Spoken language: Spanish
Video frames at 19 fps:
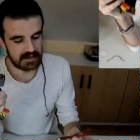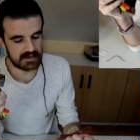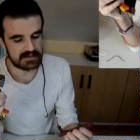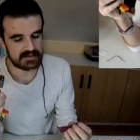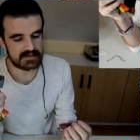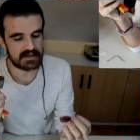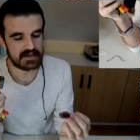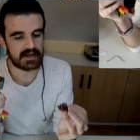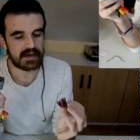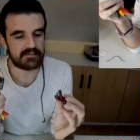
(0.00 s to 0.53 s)

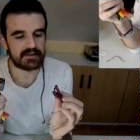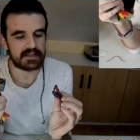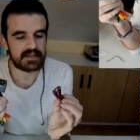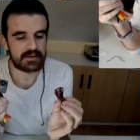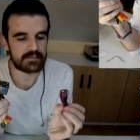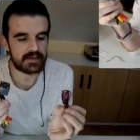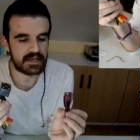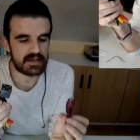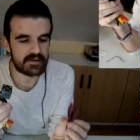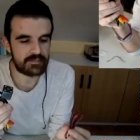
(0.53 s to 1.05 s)
Este cable
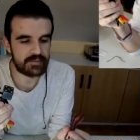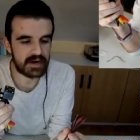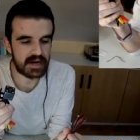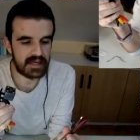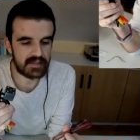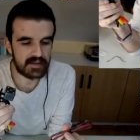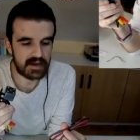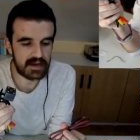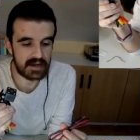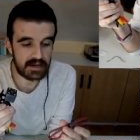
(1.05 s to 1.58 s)
también es
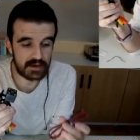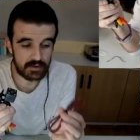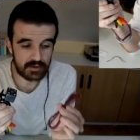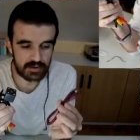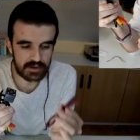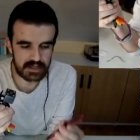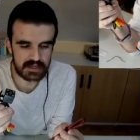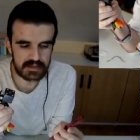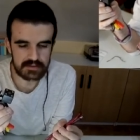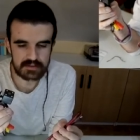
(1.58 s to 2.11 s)
para darle
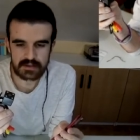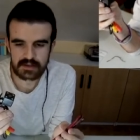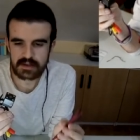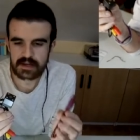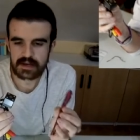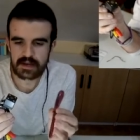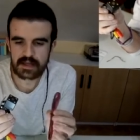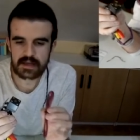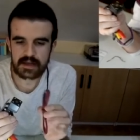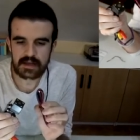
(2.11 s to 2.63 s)
corriente
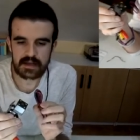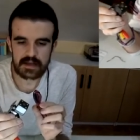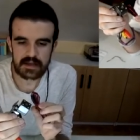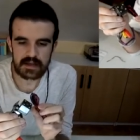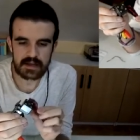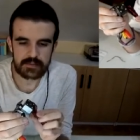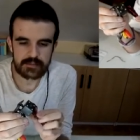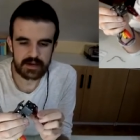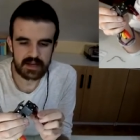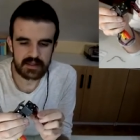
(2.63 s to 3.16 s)
a
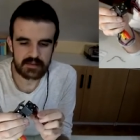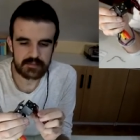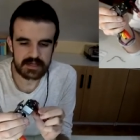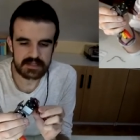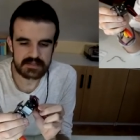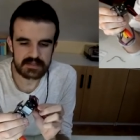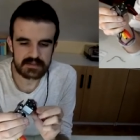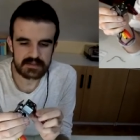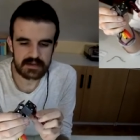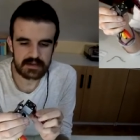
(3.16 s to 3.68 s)
la cámara de
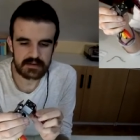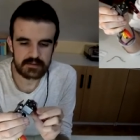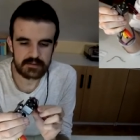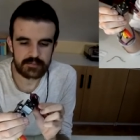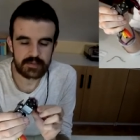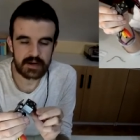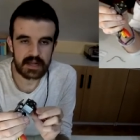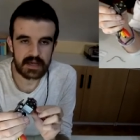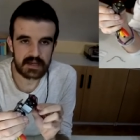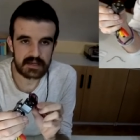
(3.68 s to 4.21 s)
marcha atrás
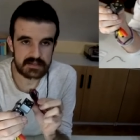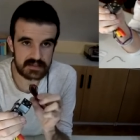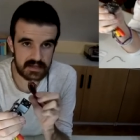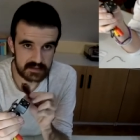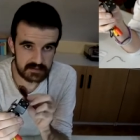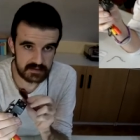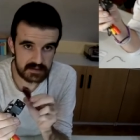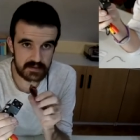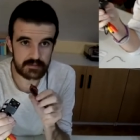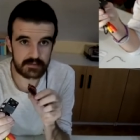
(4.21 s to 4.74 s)
para que se
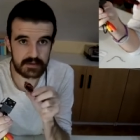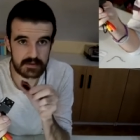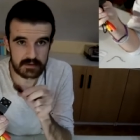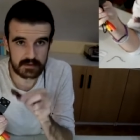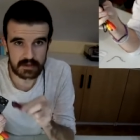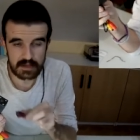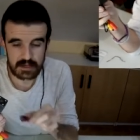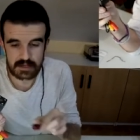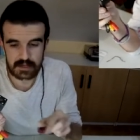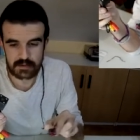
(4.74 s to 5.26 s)
active
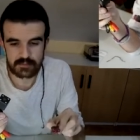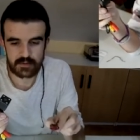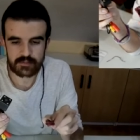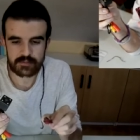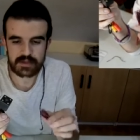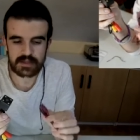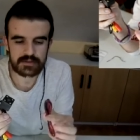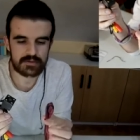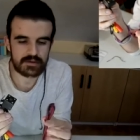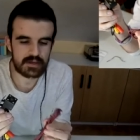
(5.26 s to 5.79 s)
en el
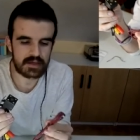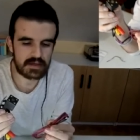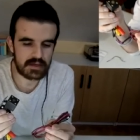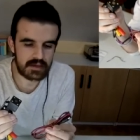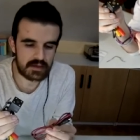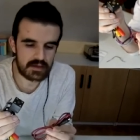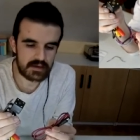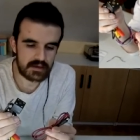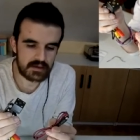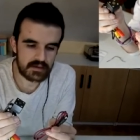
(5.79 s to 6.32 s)
momento en
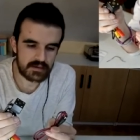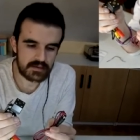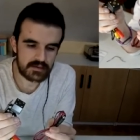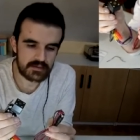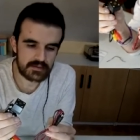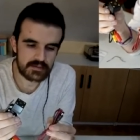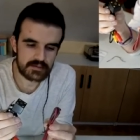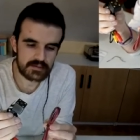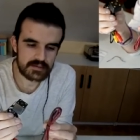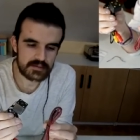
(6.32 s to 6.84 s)
que
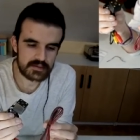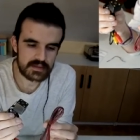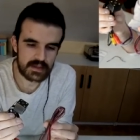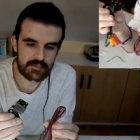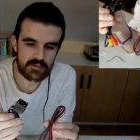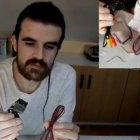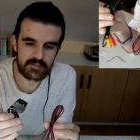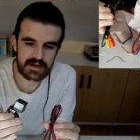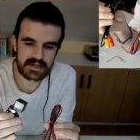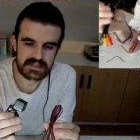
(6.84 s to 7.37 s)

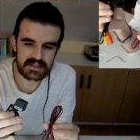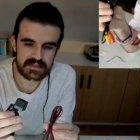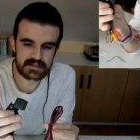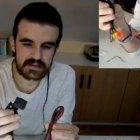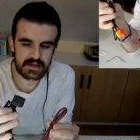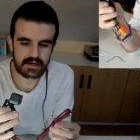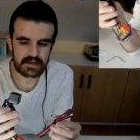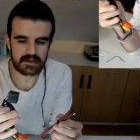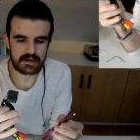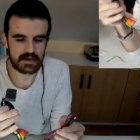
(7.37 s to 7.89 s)
damos marcha
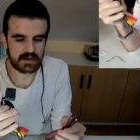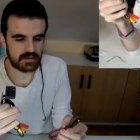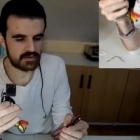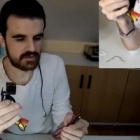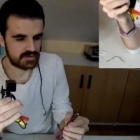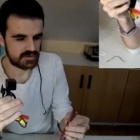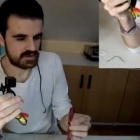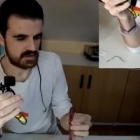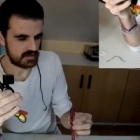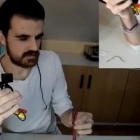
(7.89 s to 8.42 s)
atrás en el
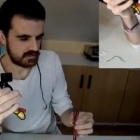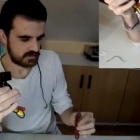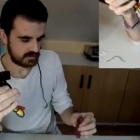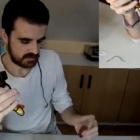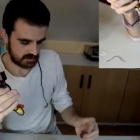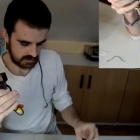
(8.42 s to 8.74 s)
coche.